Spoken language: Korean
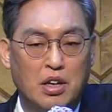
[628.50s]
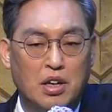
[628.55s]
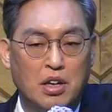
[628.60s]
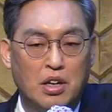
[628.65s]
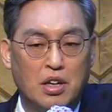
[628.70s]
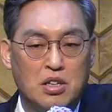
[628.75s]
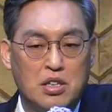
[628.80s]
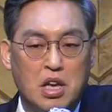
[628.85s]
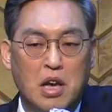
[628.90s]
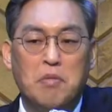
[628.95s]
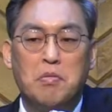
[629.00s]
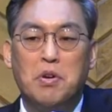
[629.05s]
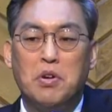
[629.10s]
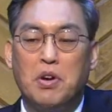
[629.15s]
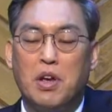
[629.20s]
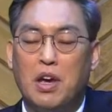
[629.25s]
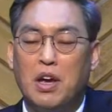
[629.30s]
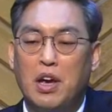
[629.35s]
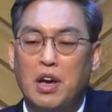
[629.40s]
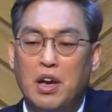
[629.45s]

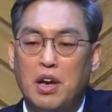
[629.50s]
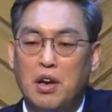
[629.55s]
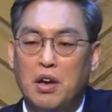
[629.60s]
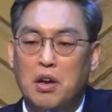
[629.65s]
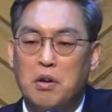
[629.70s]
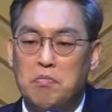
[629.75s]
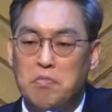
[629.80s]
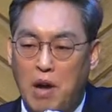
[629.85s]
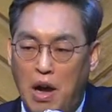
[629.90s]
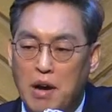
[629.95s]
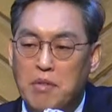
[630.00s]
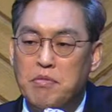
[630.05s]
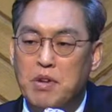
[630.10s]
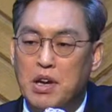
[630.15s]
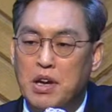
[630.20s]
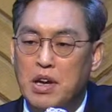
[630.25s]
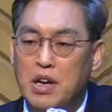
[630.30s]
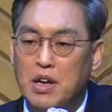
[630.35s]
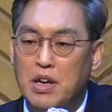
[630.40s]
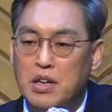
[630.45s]
새벽에,
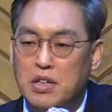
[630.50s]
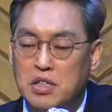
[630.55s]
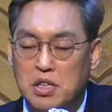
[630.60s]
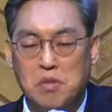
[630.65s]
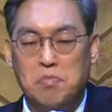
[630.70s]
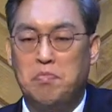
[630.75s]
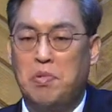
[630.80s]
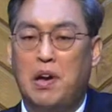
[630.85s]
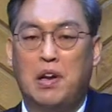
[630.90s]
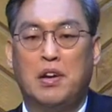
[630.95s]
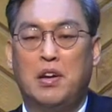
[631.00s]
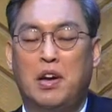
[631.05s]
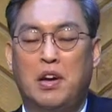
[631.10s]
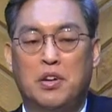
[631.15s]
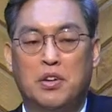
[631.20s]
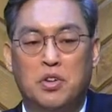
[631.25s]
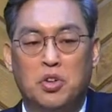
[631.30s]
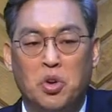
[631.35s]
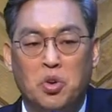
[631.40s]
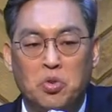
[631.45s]
밤에 재판을 하는
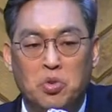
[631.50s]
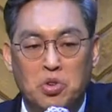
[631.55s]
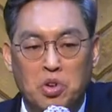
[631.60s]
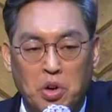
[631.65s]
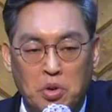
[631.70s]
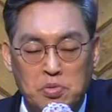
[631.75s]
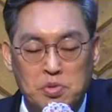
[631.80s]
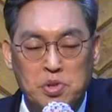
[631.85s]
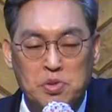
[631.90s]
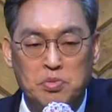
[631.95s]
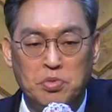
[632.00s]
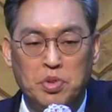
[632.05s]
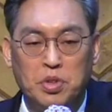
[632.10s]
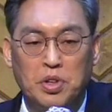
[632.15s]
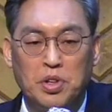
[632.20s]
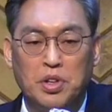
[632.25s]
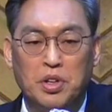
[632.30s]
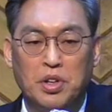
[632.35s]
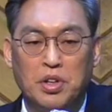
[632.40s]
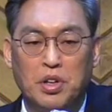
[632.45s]
경우는 없습니다.
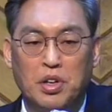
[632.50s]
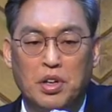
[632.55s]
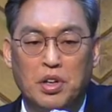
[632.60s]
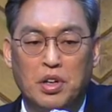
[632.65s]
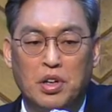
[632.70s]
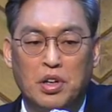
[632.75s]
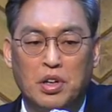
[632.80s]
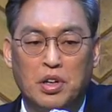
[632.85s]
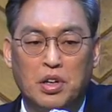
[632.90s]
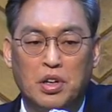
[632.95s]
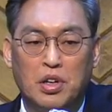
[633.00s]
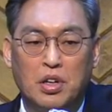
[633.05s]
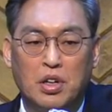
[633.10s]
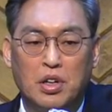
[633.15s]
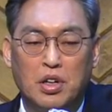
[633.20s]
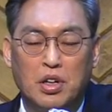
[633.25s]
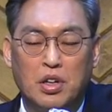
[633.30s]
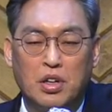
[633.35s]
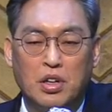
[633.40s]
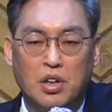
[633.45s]

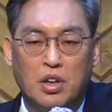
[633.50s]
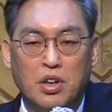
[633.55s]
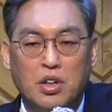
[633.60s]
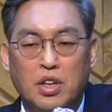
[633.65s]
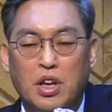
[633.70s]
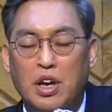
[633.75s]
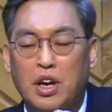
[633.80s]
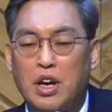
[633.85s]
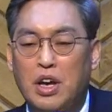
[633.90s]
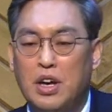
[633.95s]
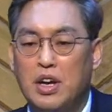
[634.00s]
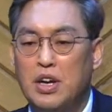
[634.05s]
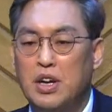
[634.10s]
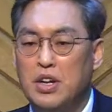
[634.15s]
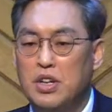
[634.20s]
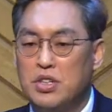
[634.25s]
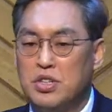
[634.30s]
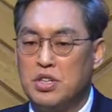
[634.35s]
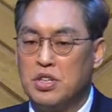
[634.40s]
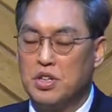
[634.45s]
그런데
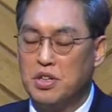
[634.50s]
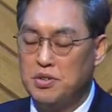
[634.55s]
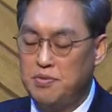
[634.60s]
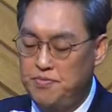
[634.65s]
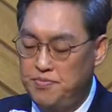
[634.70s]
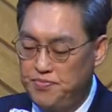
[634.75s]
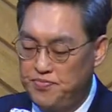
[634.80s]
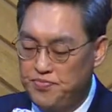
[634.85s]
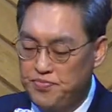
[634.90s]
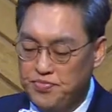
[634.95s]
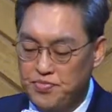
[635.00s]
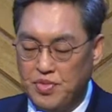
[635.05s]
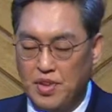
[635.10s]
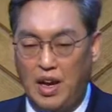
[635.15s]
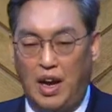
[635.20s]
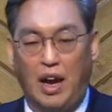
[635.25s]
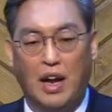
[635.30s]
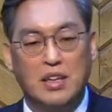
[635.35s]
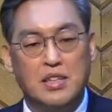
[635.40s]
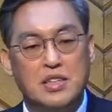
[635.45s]
지금
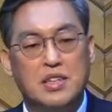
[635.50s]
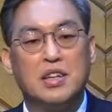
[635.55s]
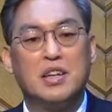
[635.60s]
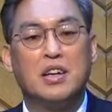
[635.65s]
안식